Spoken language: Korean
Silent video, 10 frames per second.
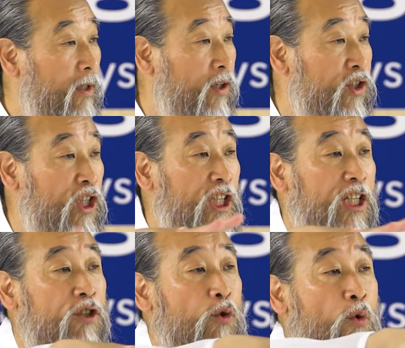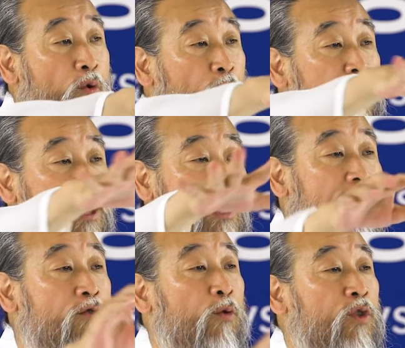이 질이 좋은 곳에
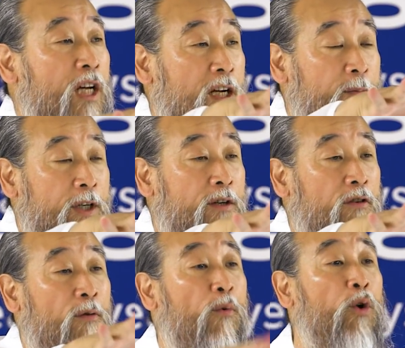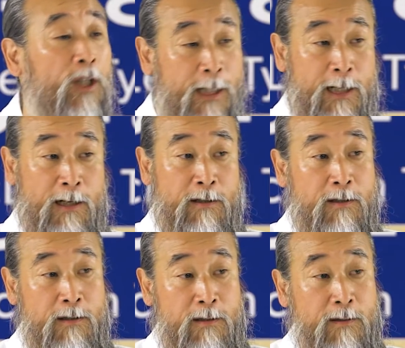질 좋은 사람이 글로
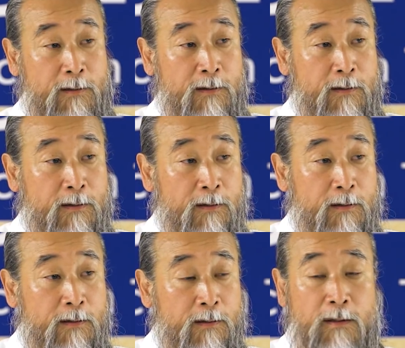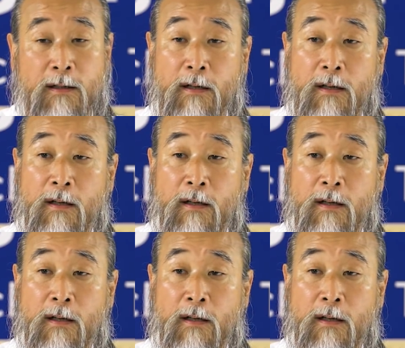모인다라는 거죠 예.